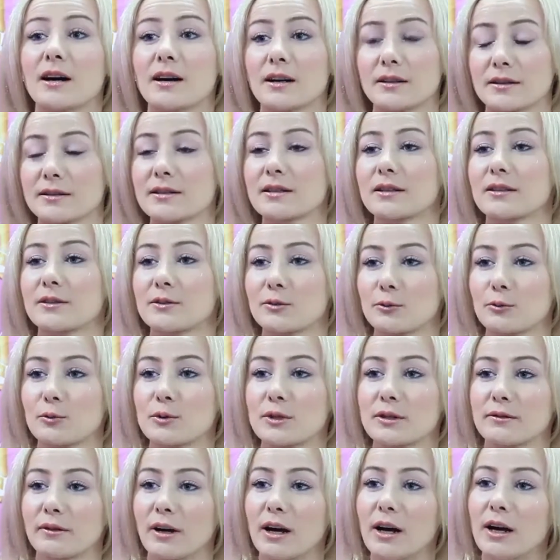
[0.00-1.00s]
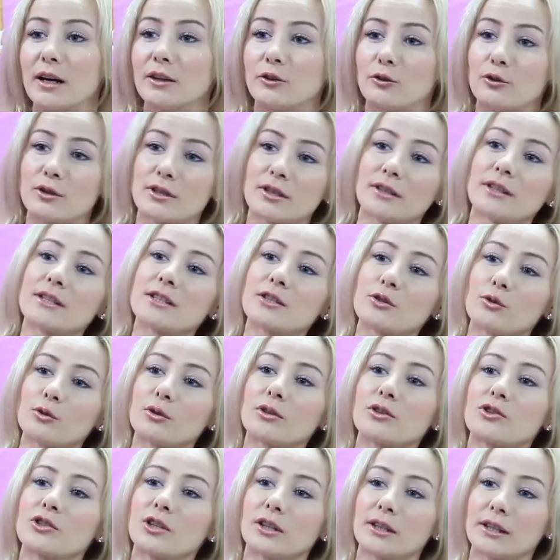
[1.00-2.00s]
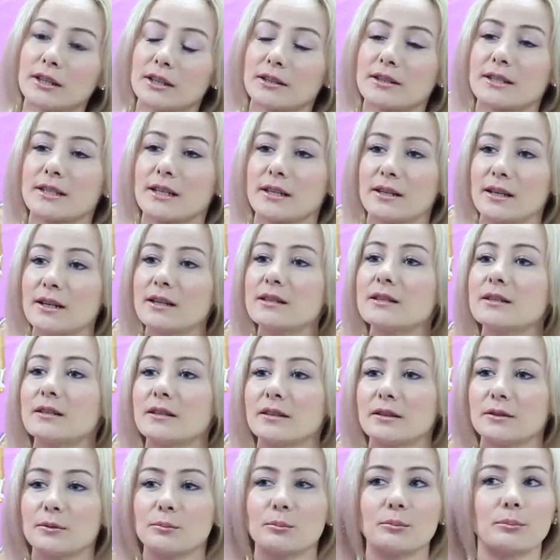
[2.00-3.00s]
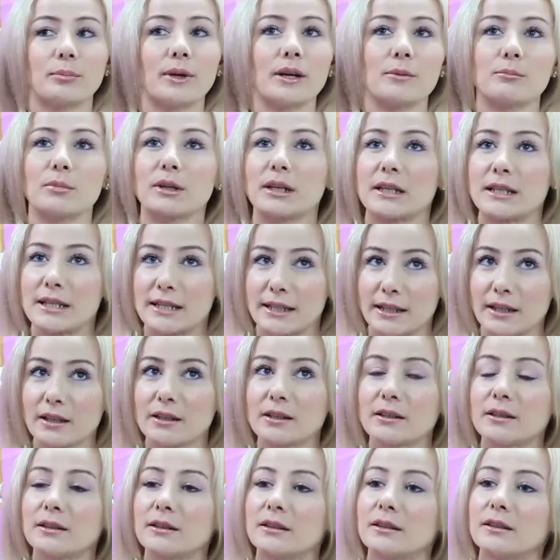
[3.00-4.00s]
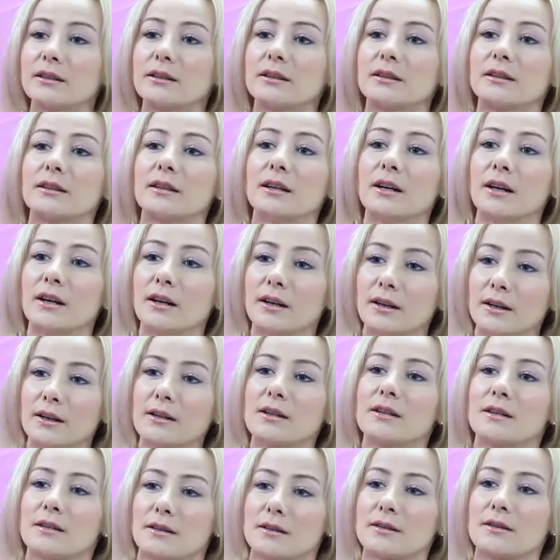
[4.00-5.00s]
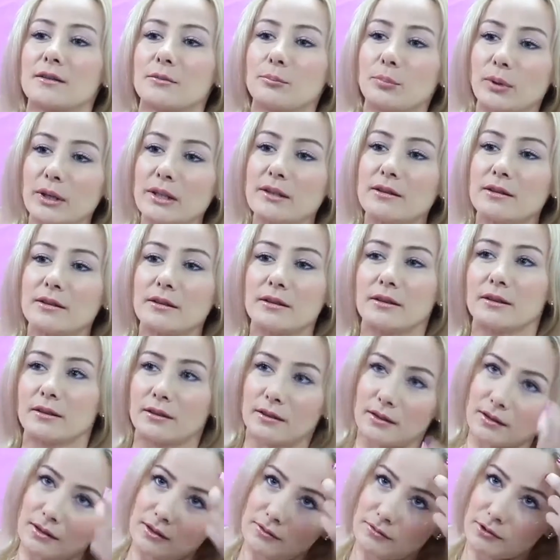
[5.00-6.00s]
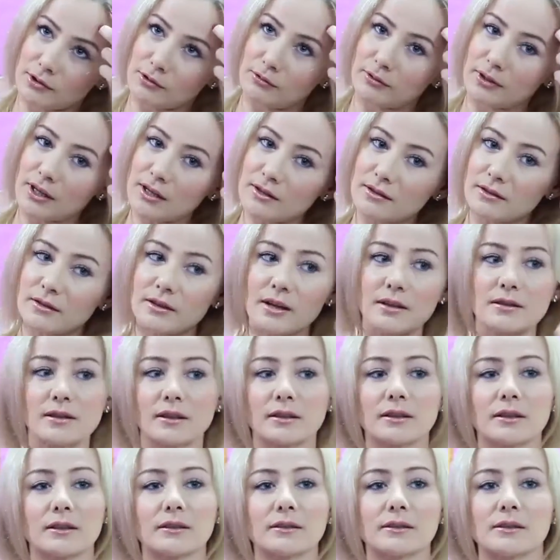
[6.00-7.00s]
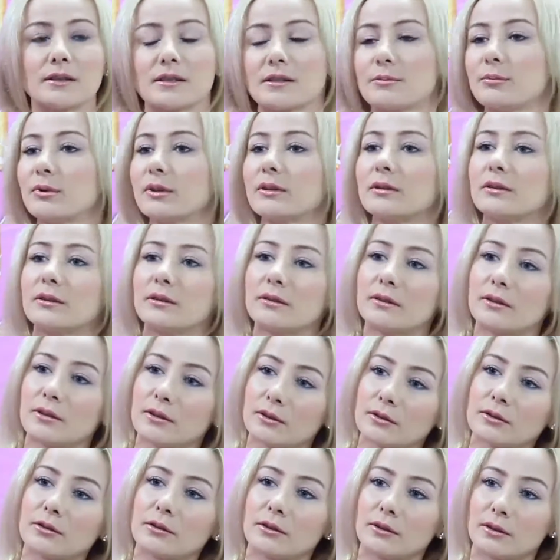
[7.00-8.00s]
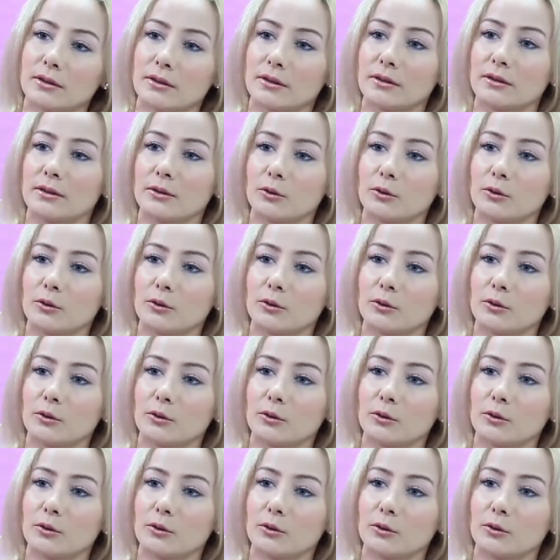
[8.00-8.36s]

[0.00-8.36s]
ораторское искусство. То есть я настолько ждала это занятие, прям хотела э, прийти. И в результате я не открыла для себя каких-то таких э,